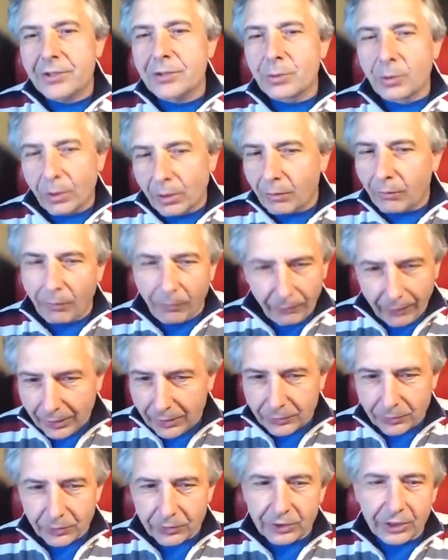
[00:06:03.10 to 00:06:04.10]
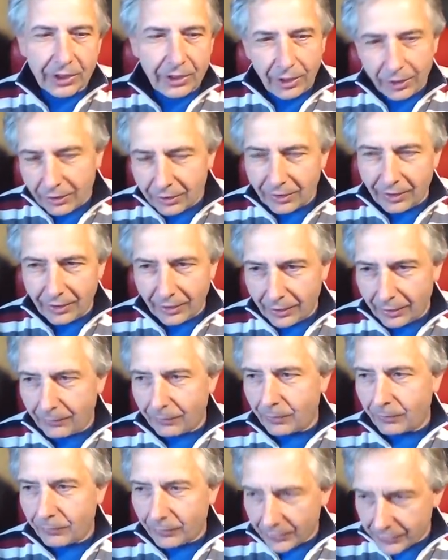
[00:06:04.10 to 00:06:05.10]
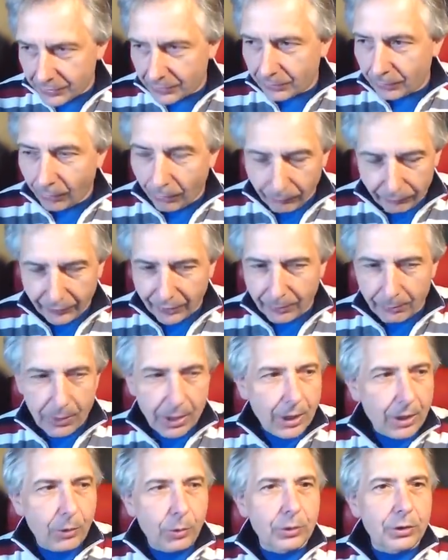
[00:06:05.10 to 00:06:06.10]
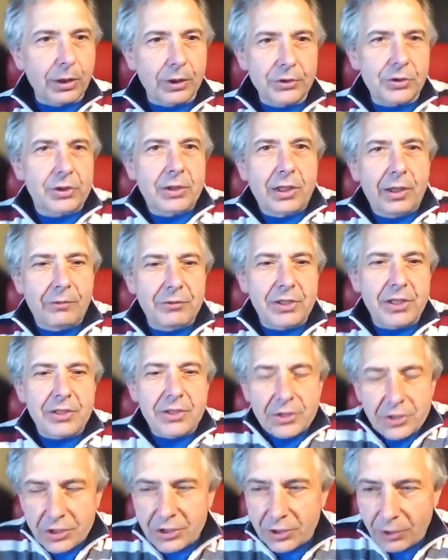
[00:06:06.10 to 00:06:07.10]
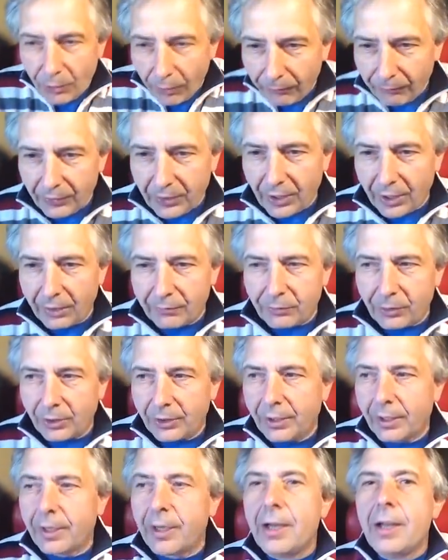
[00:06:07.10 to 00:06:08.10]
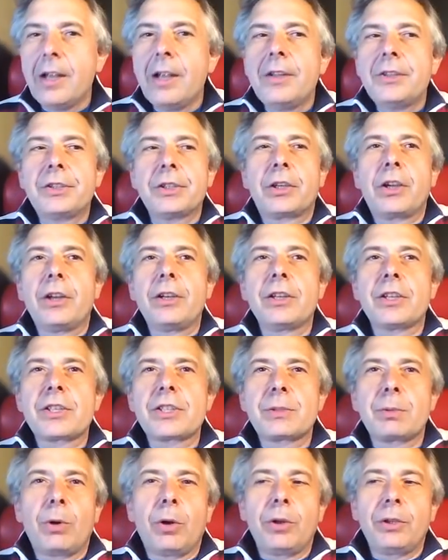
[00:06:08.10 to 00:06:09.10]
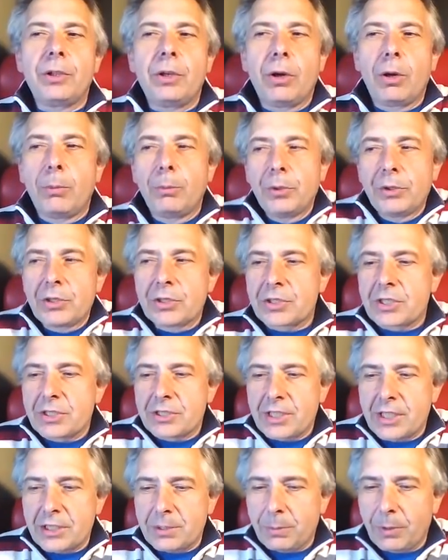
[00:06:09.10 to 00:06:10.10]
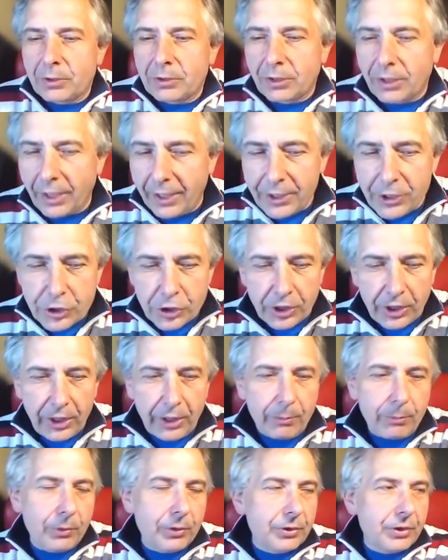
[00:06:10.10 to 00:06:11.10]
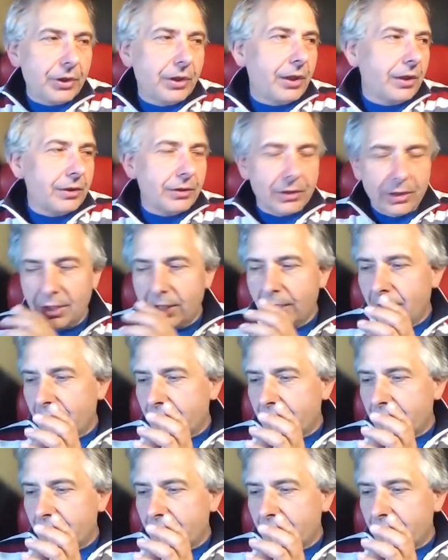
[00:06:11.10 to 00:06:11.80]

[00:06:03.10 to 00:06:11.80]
ist nur eine Verwaltung. Die können keine Verfassung aufheben oder außer Kraft setzen. Das dürfen die einfach nicht. Sie können das zwar in ihre Bundesgesetzblätter reinschreiben und sie können